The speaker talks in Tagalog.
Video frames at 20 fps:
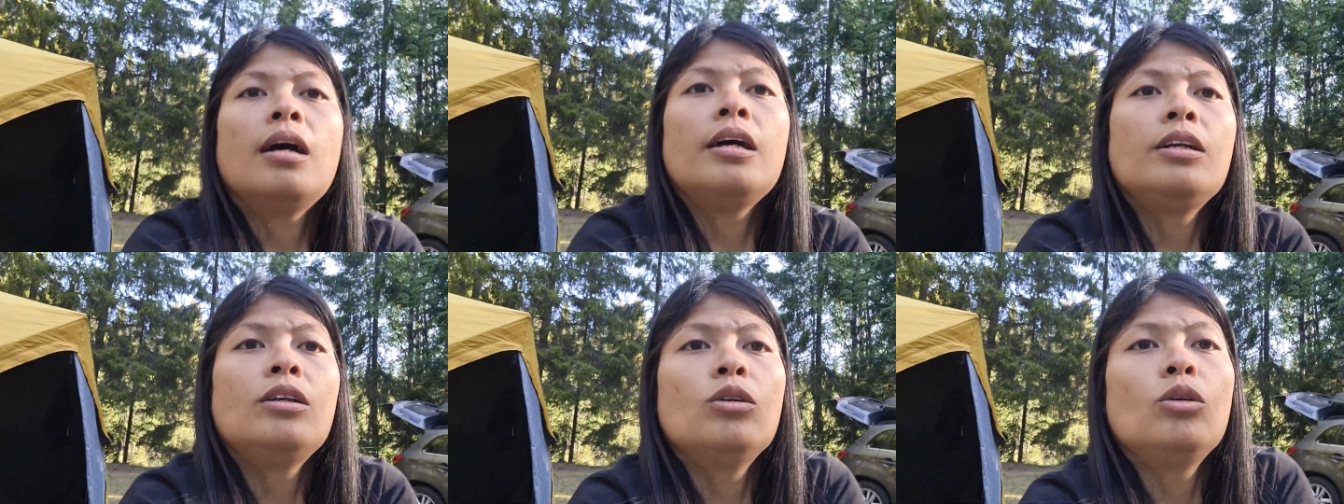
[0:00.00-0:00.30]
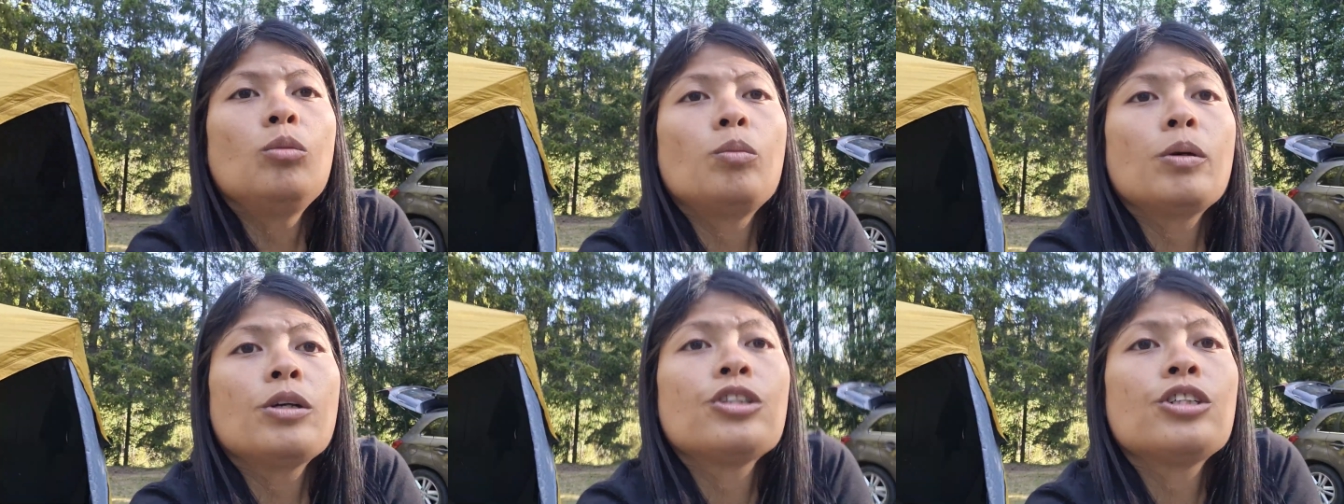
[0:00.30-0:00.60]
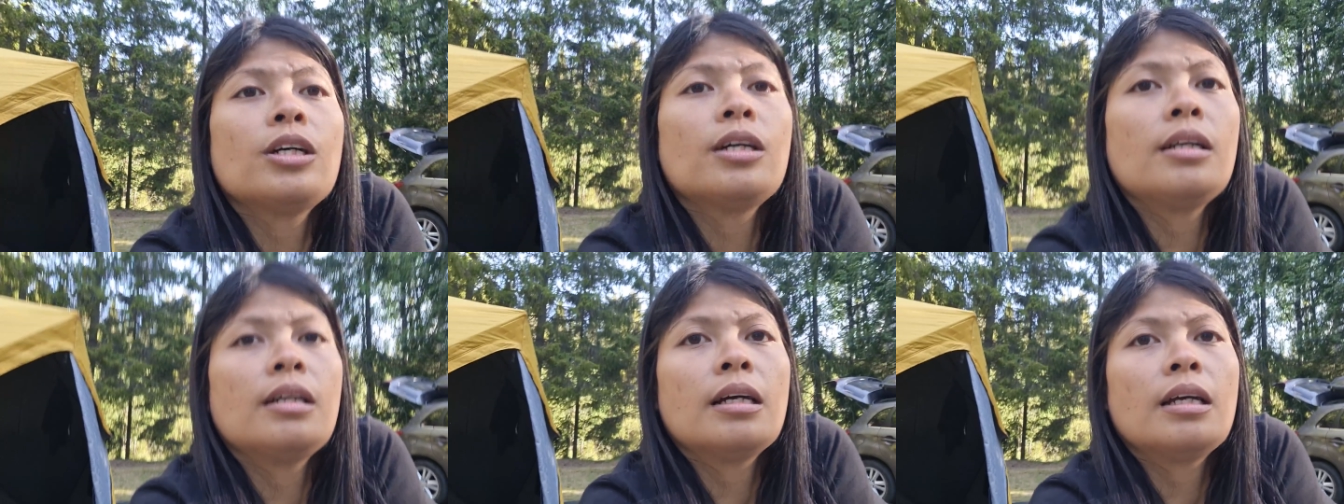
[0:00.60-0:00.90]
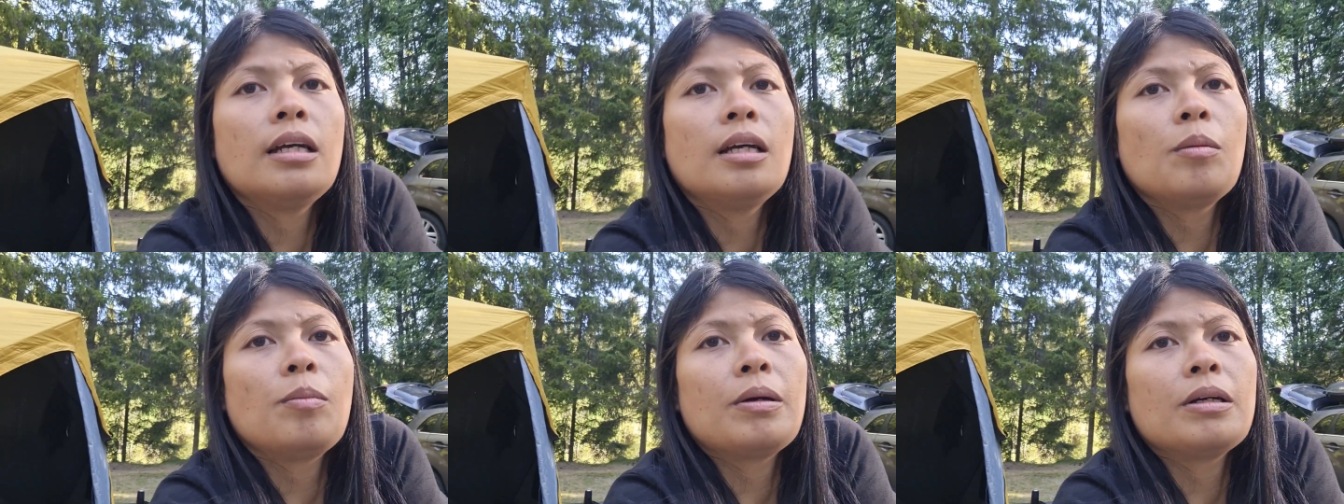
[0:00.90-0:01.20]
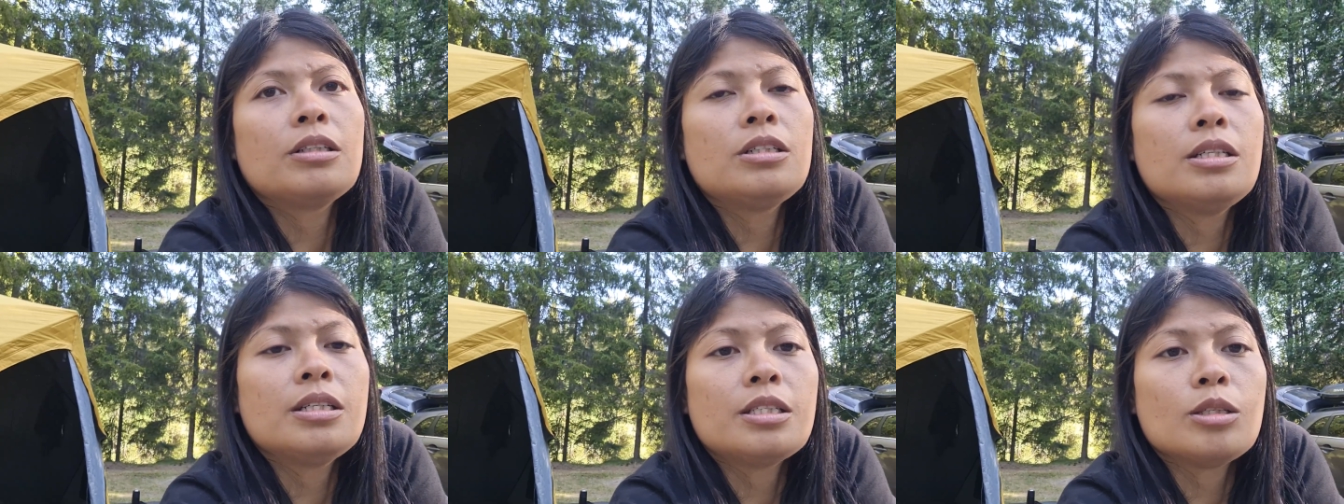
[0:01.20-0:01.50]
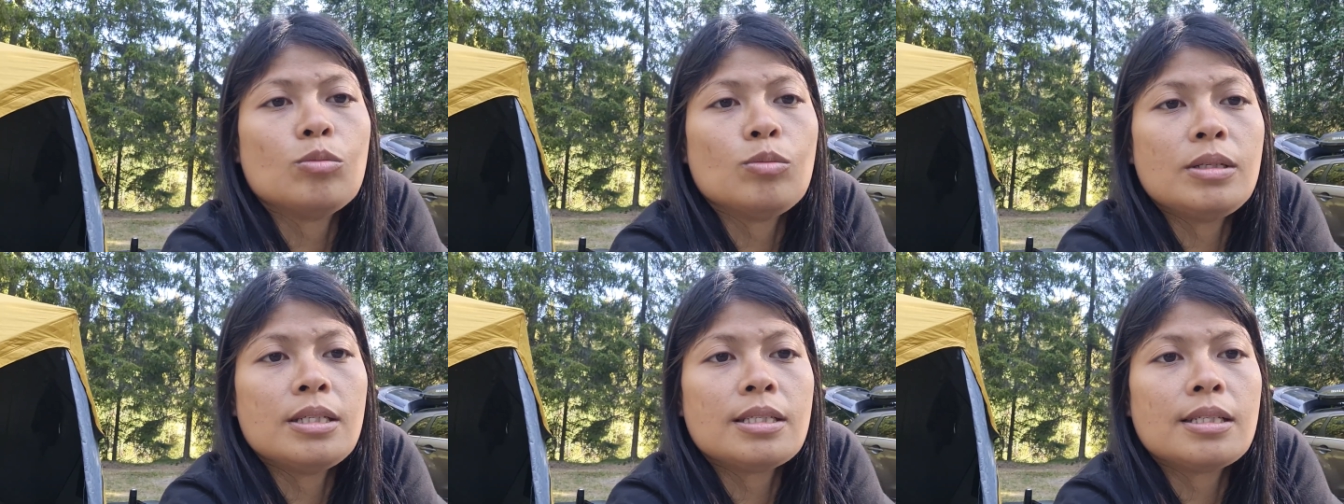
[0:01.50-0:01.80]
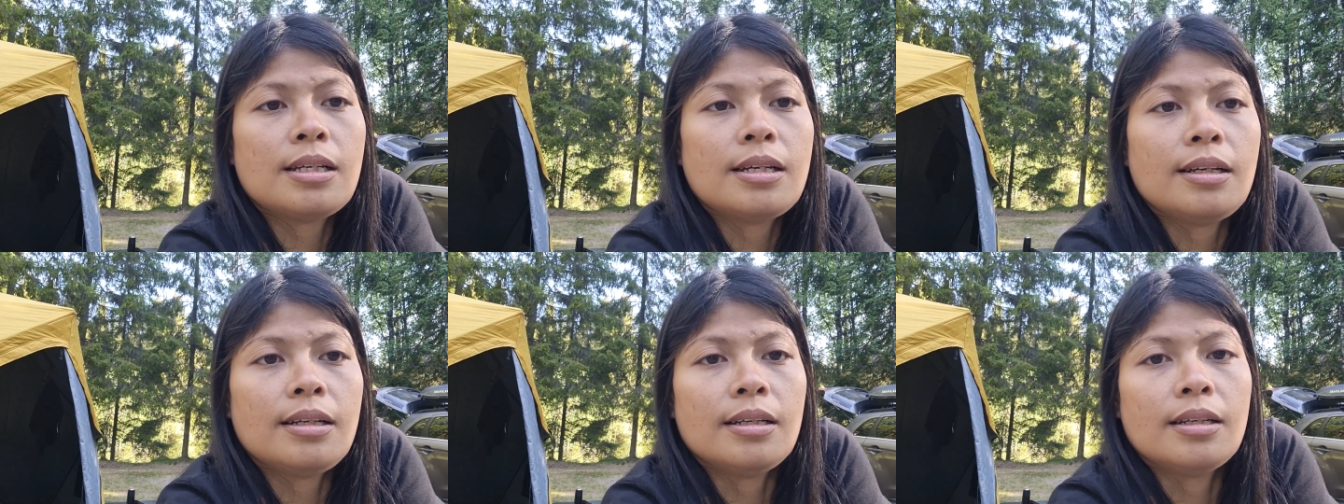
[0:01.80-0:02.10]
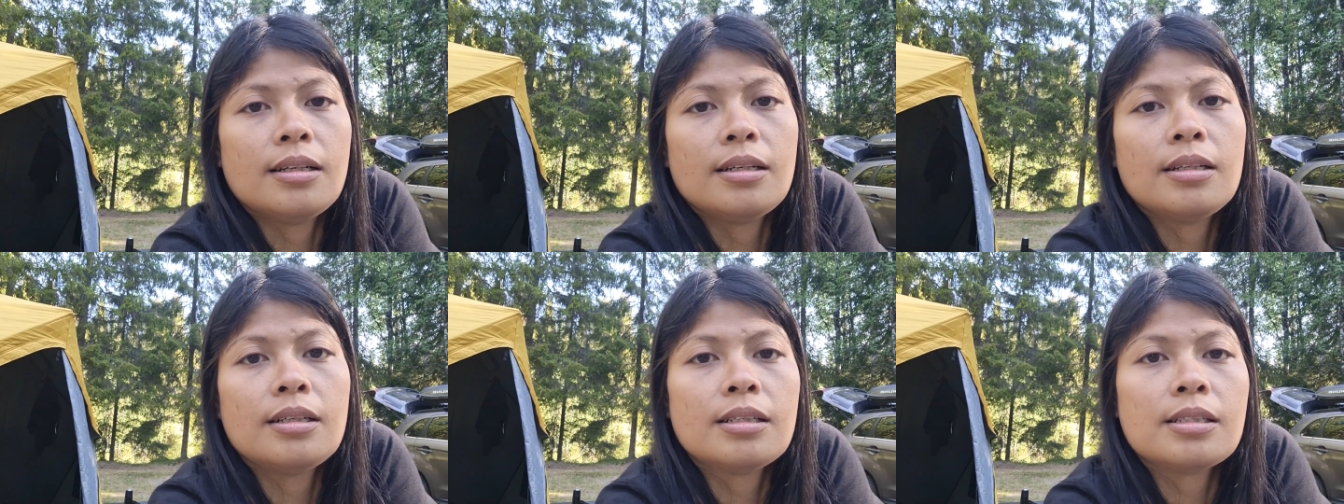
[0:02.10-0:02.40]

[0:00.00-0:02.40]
andoon pa siya nakikipagchismisan